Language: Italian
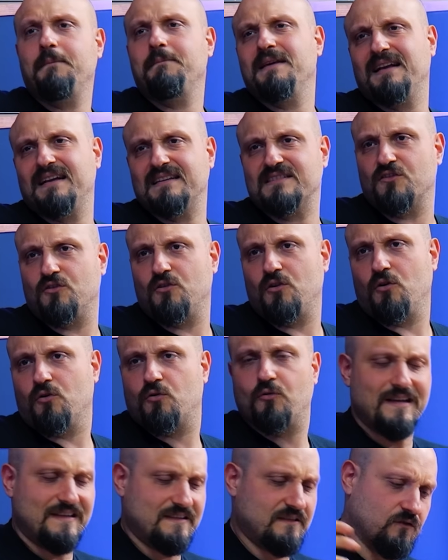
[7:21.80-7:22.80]
E mica solo
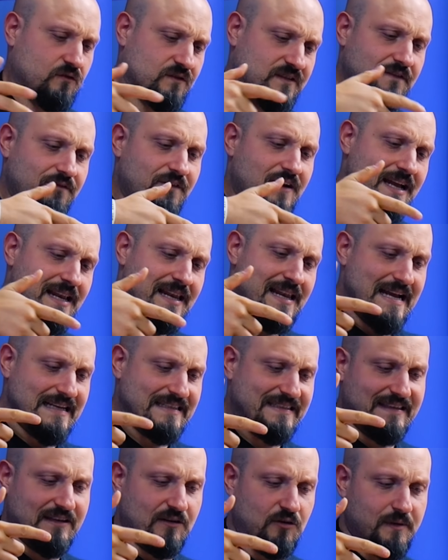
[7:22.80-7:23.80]
questo, se vai
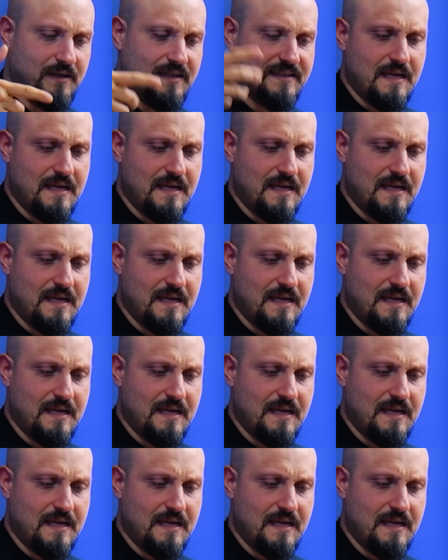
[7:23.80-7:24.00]
all'estero, per